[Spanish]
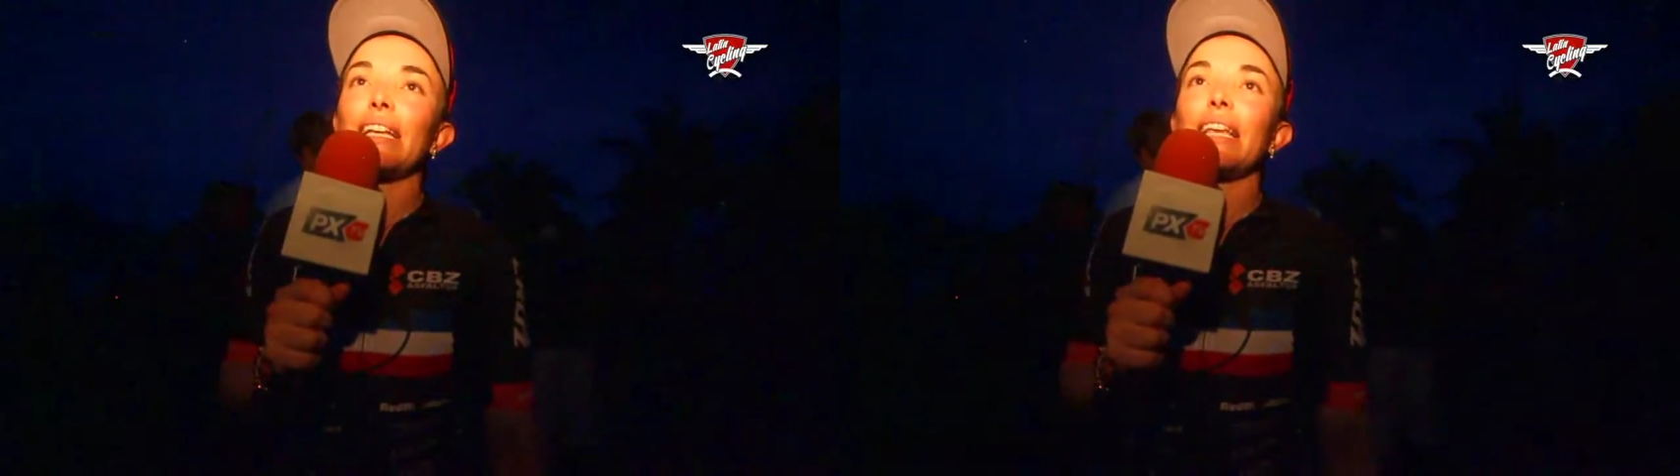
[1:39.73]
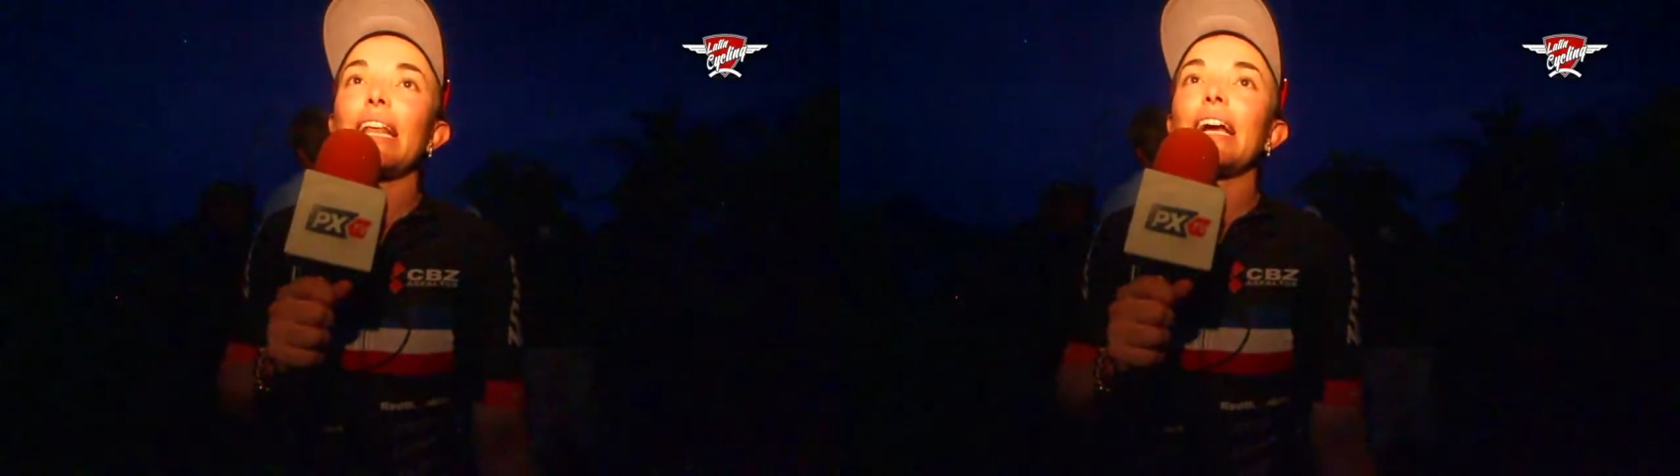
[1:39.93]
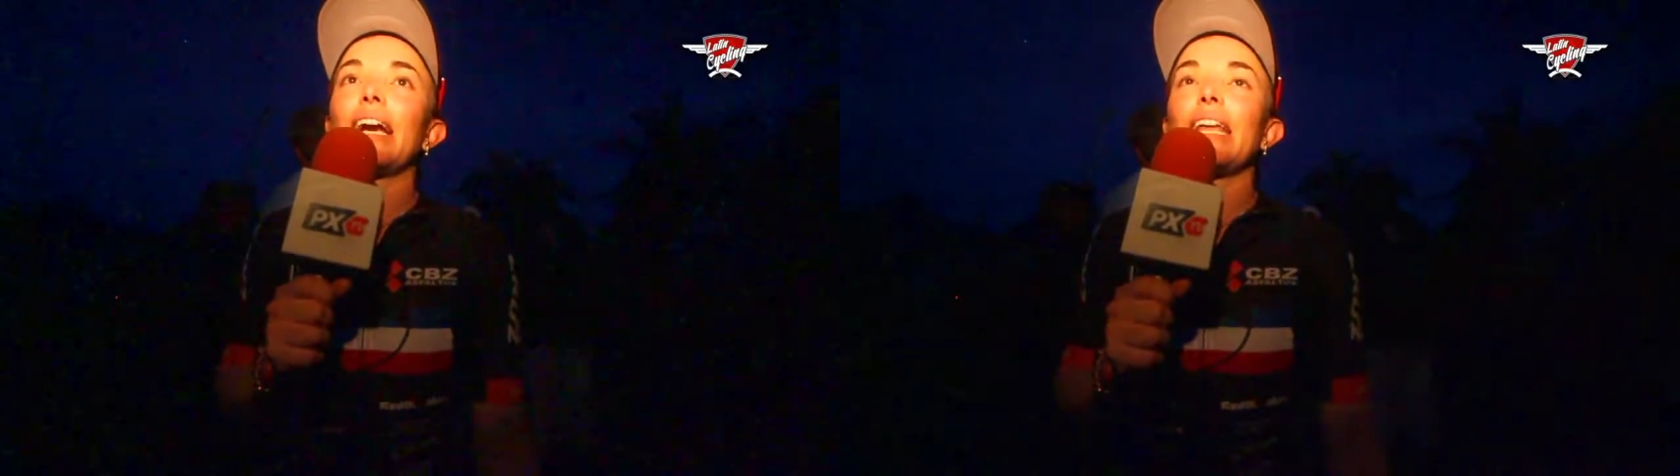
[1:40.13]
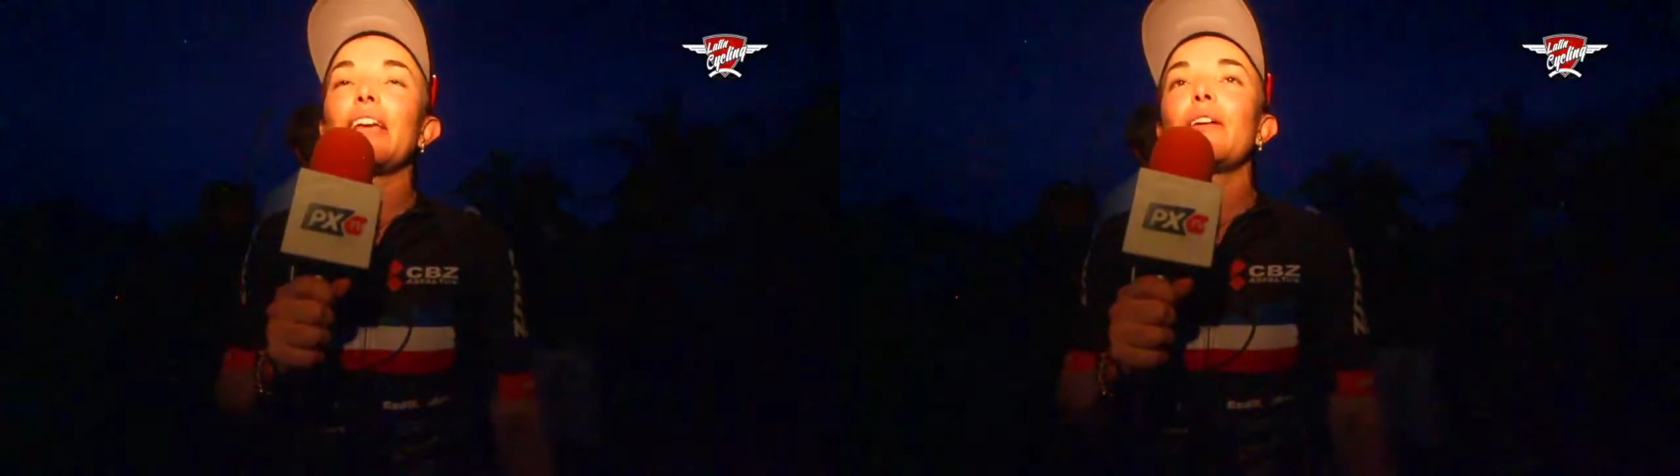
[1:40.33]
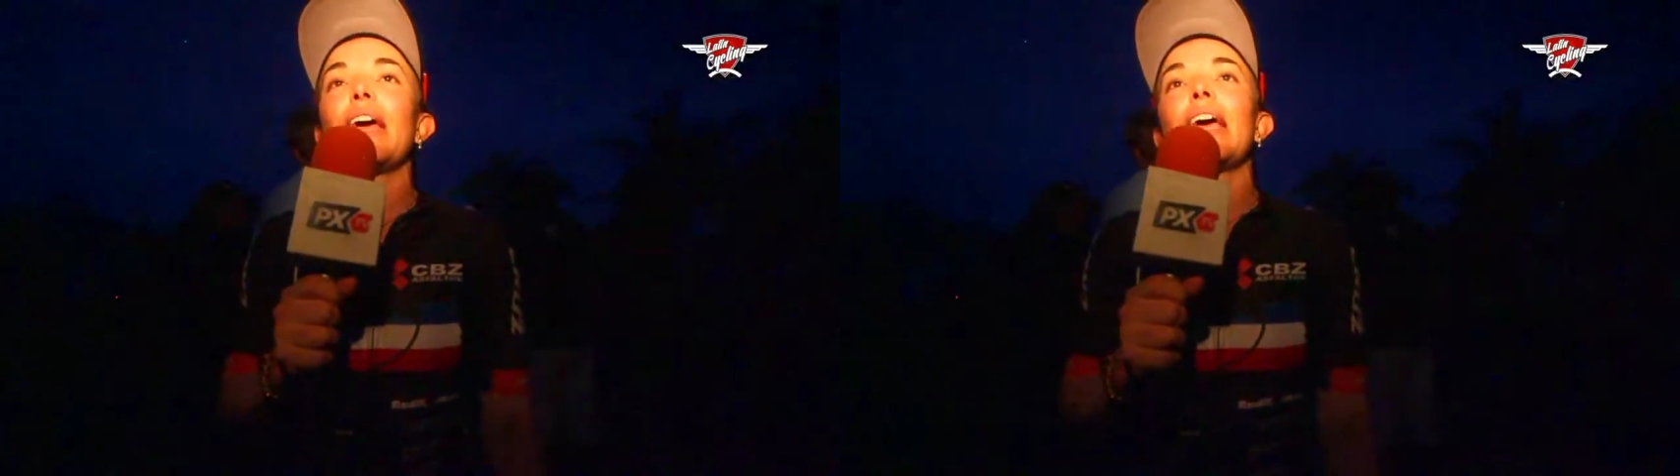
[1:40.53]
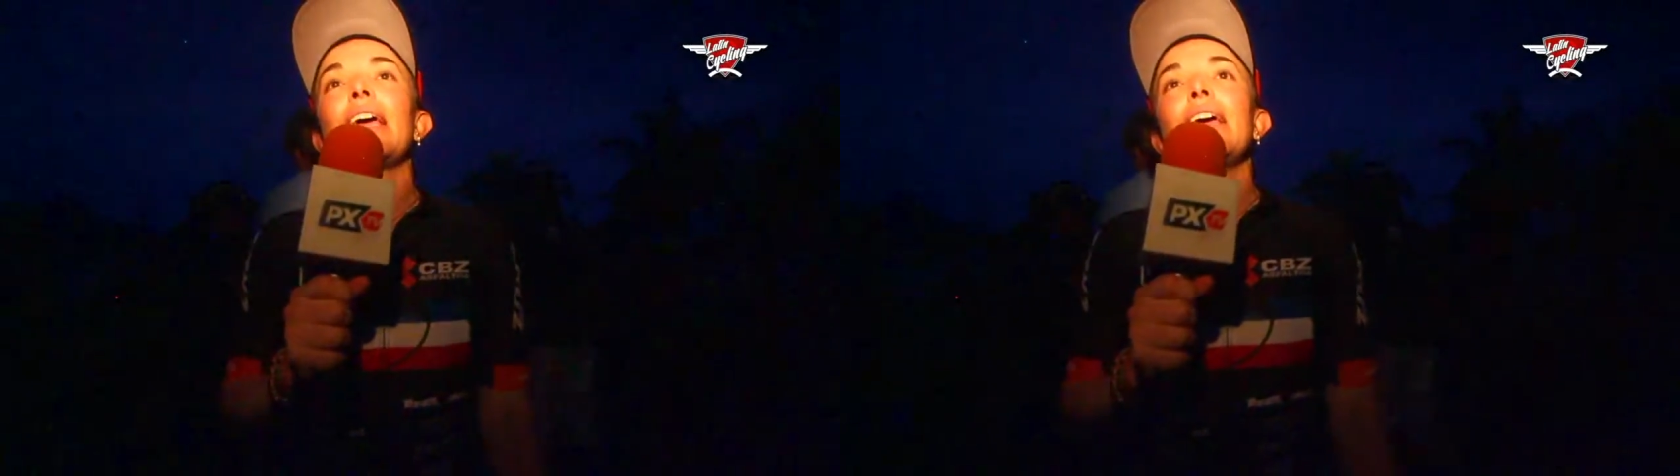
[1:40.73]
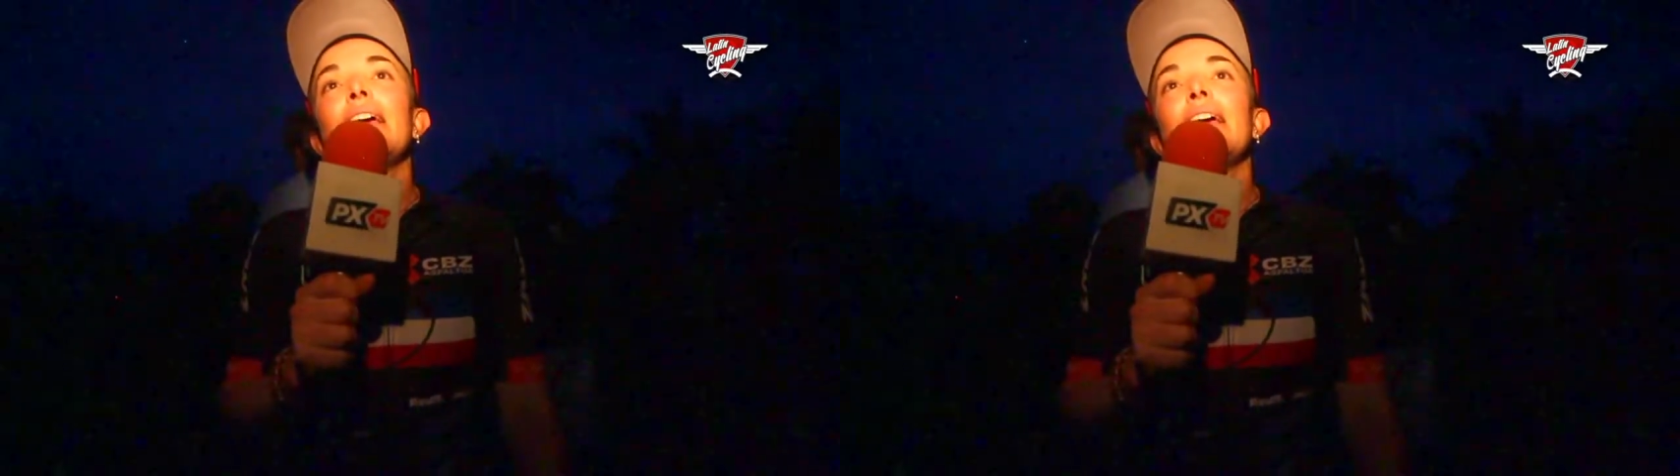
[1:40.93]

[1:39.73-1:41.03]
y del Caribe.